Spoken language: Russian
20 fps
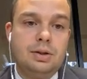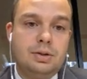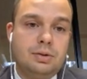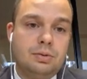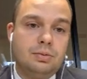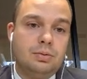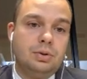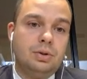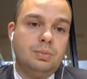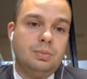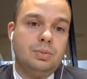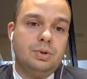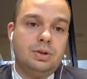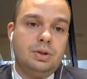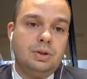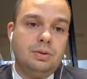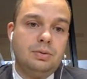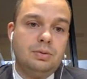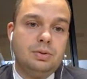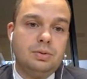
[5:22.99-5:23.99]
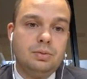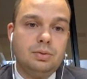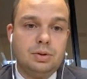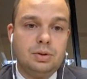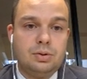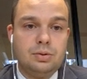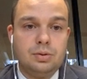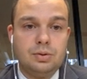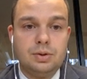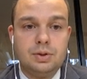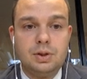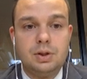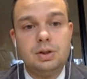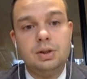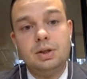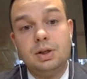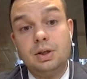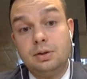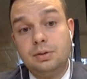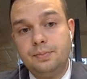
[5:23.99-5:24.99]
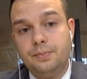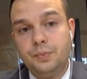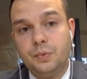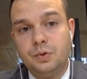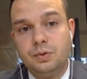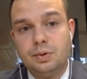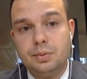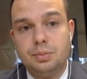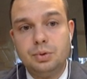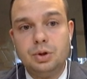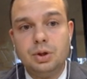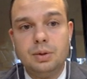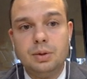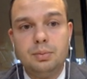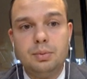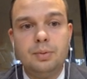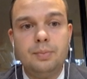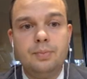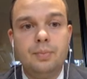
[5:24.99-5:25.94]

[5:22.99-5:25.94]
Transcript: Сегодня быстрее всего растет садиат в Абу-Даби.